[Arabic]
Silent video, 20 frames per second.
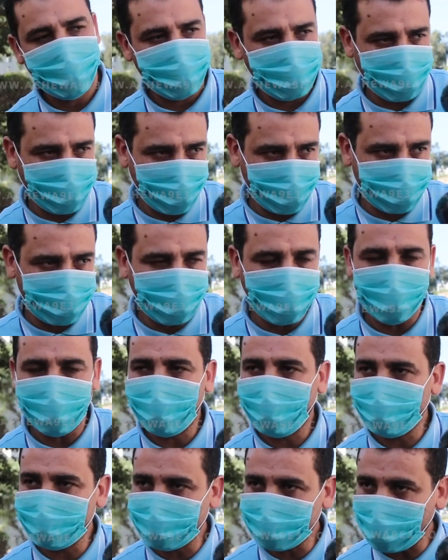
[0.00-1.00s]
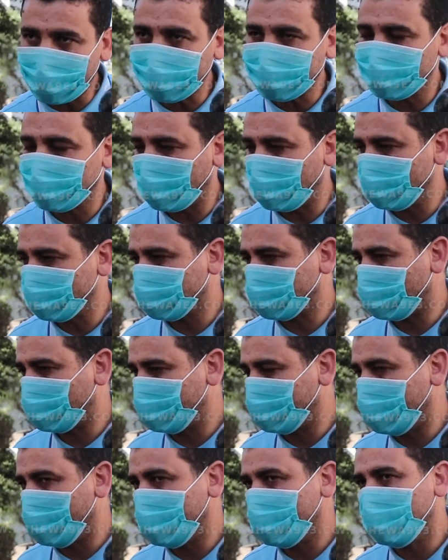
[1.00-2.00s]
بالماده 15 من قانون المسطره
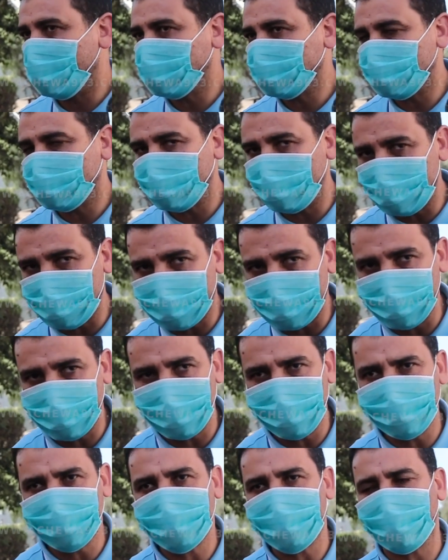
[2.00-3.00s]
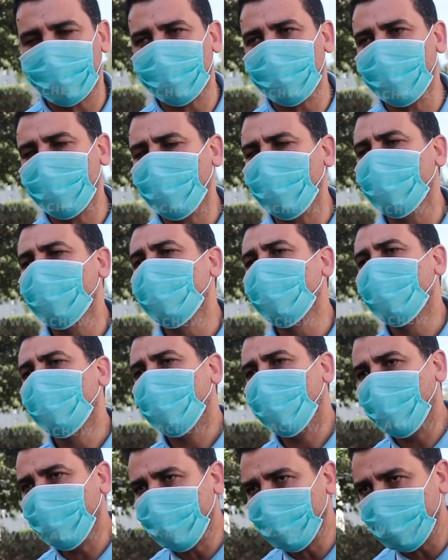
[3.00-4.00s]
المدنيه التي تلزمني بالسريه
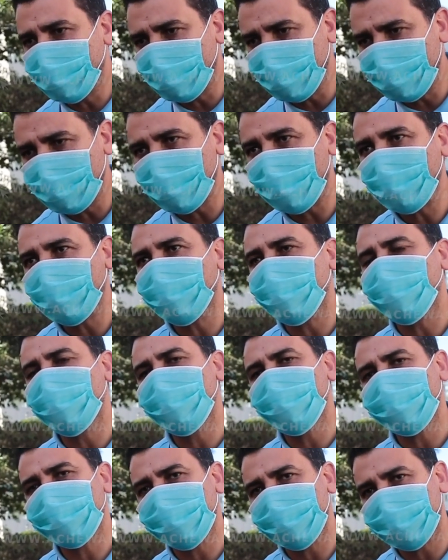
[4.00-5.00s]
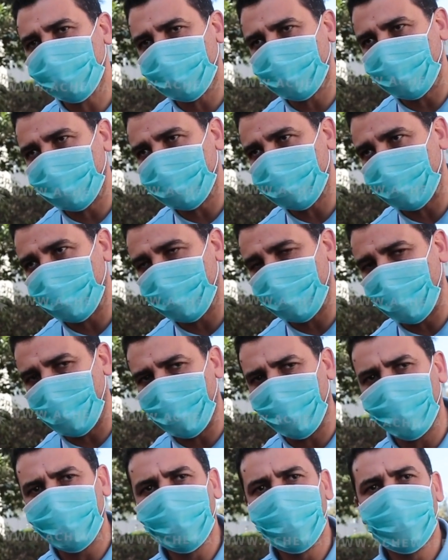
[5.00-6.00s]
على العموم كانت الامور جد جد
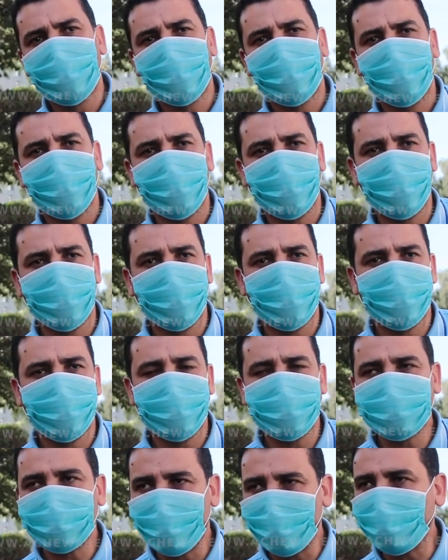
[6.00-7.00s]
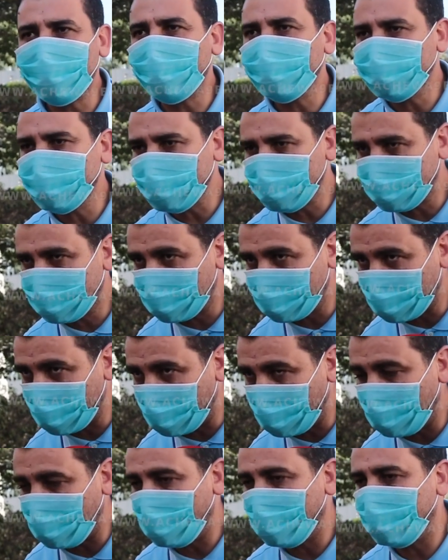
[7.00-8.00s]
ايجابيه آه، نتمنى أن تسفر
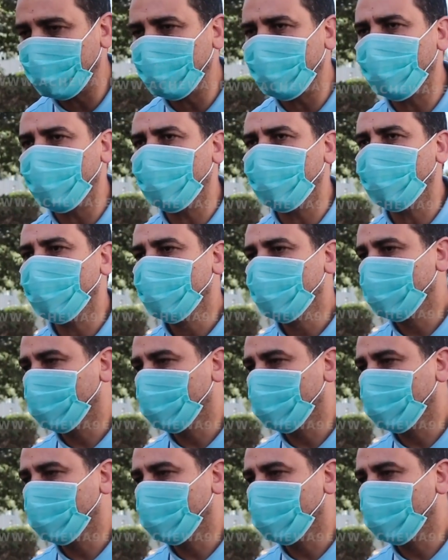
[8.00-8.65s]
على